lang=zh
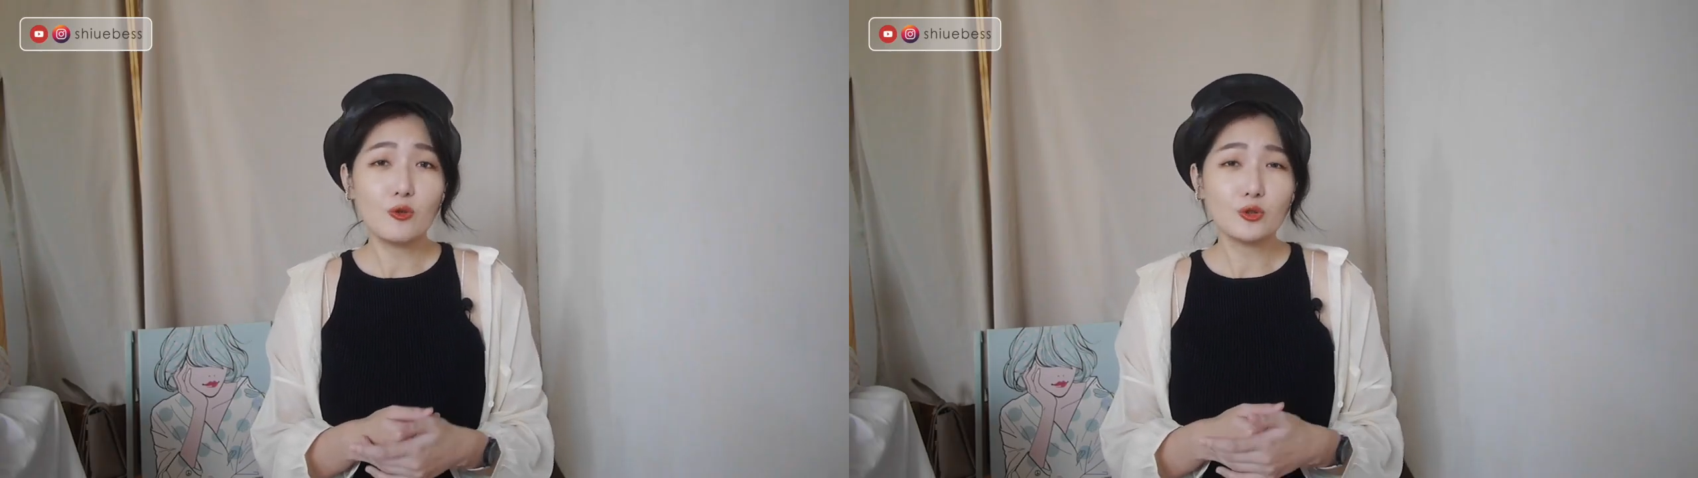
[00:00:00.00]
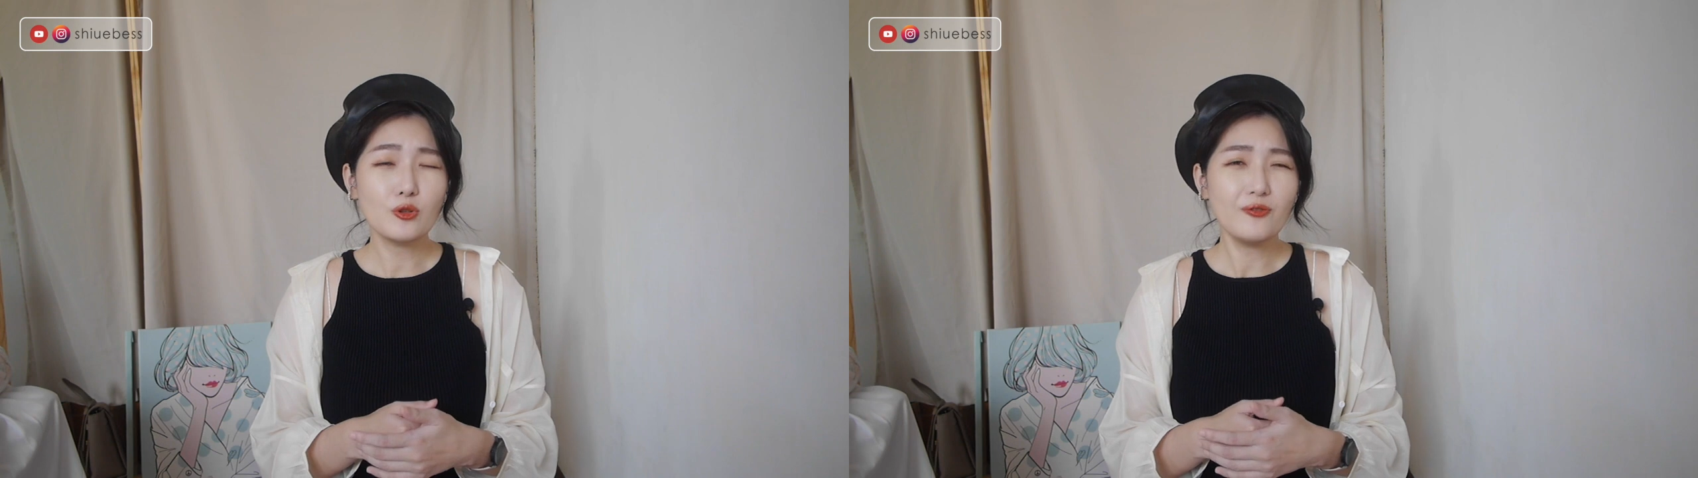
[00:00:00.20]

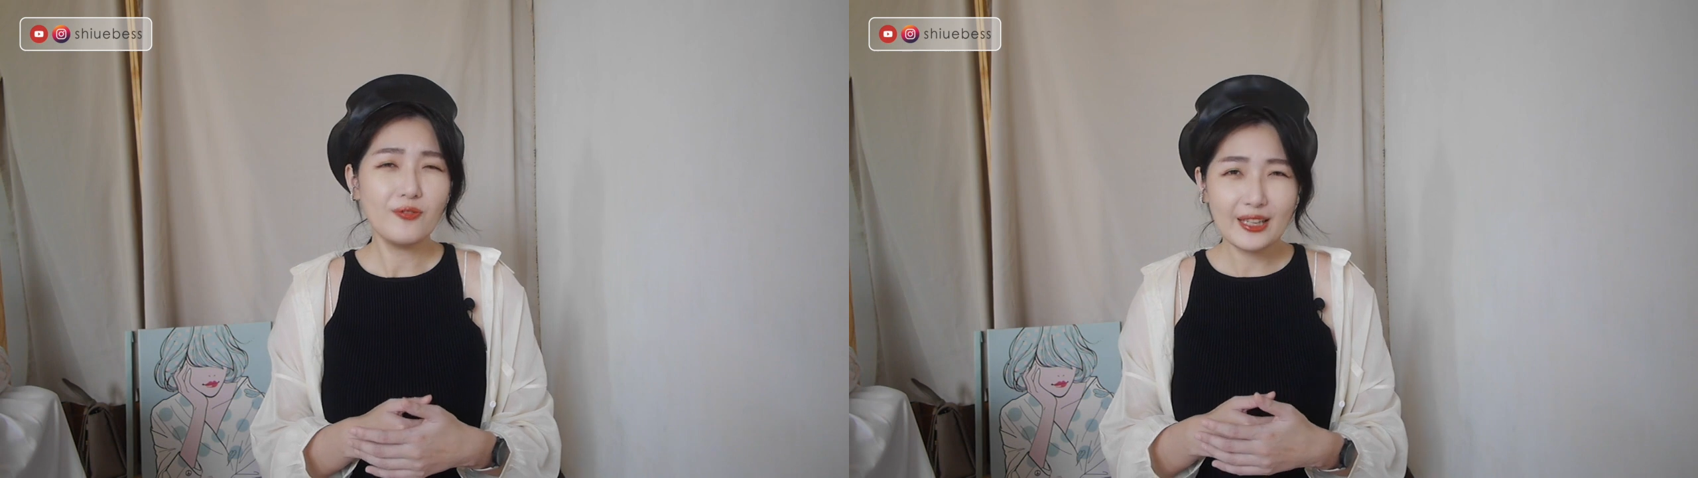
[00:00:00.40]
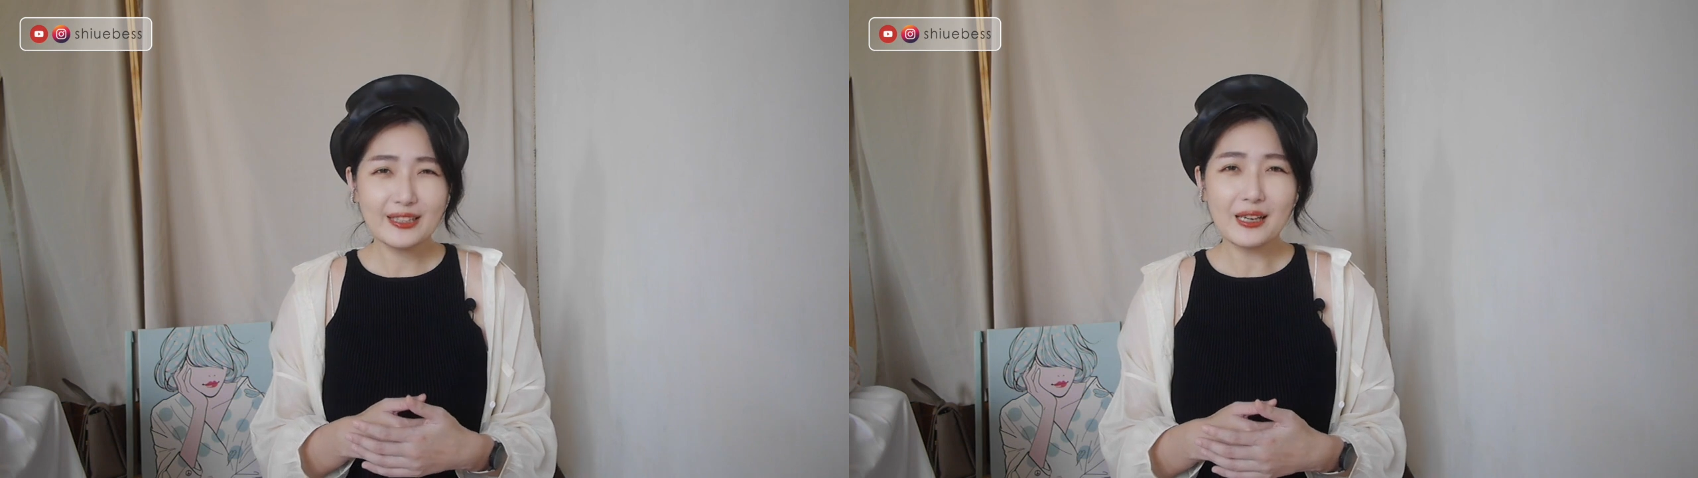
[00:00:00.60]
我都
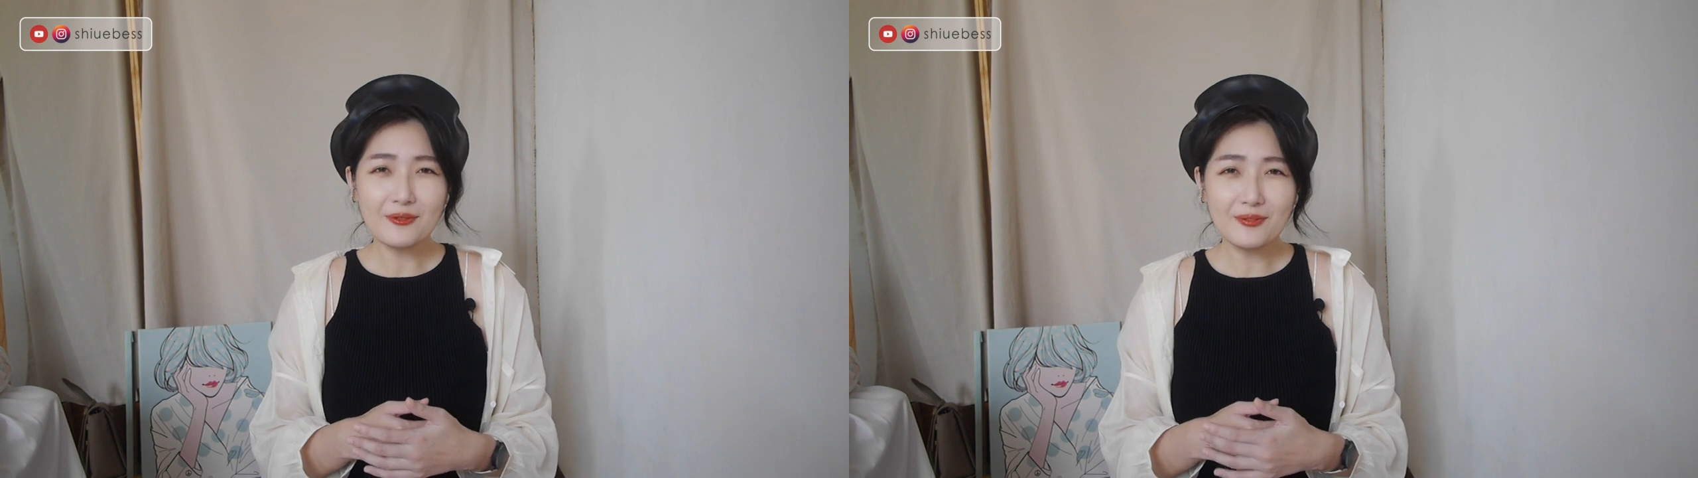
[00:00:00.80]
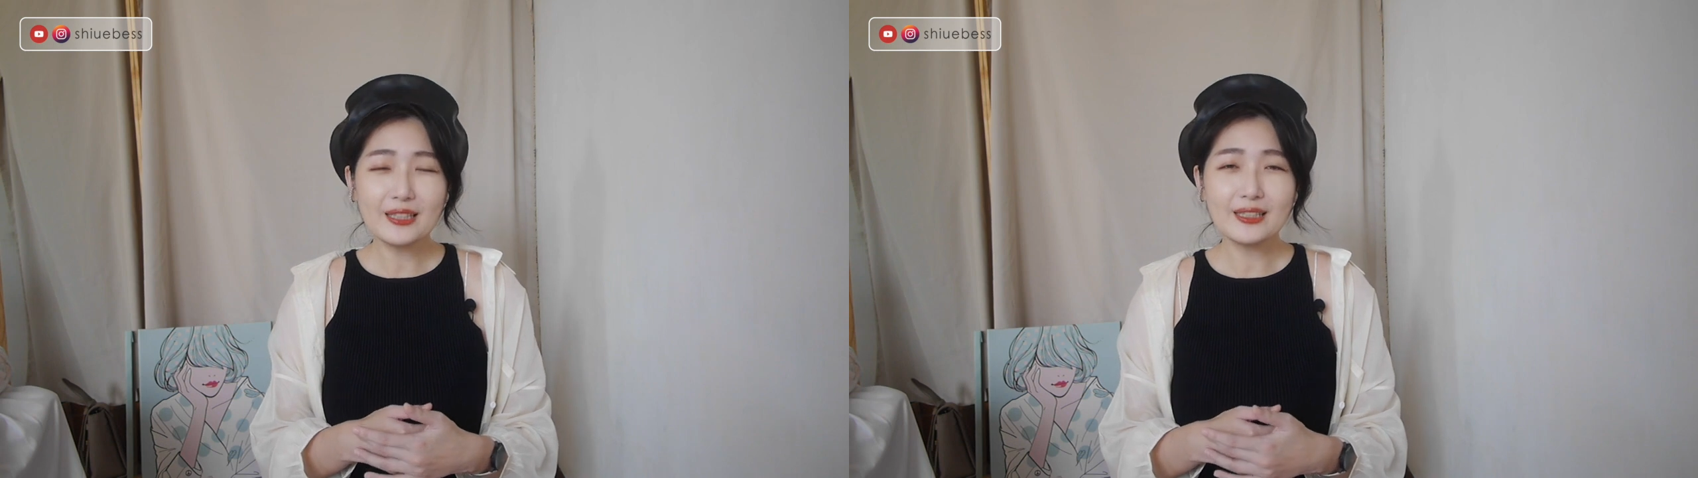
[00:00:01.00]
非
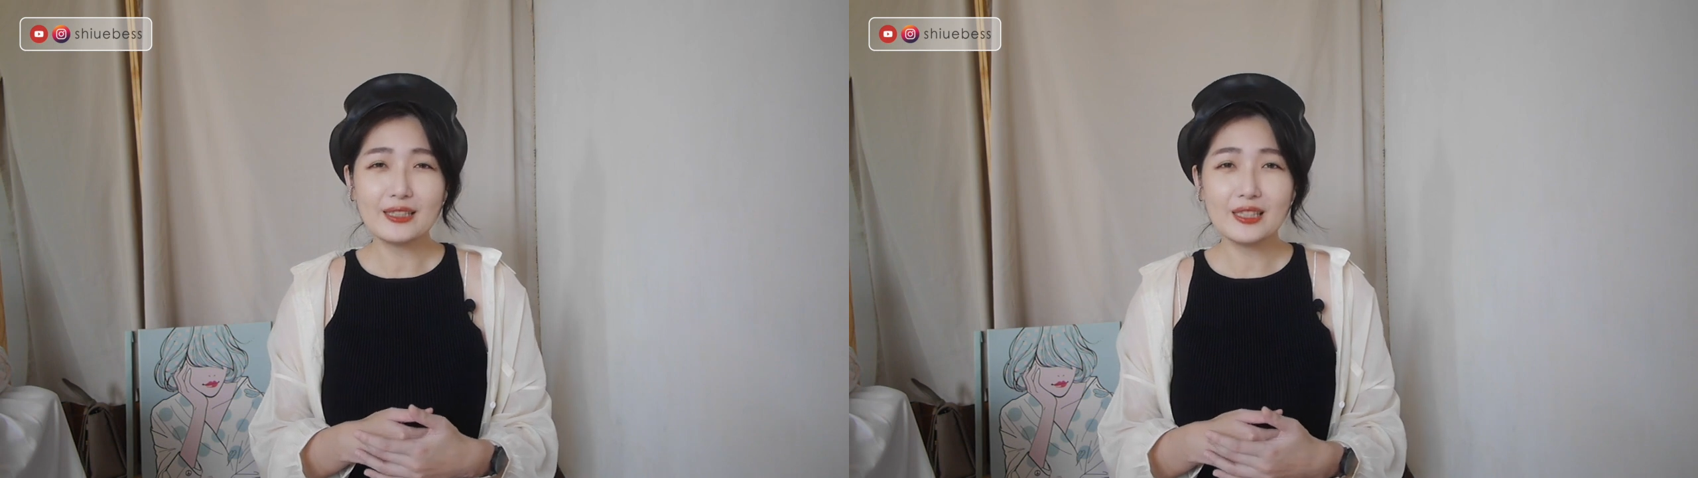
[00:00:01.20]
常非常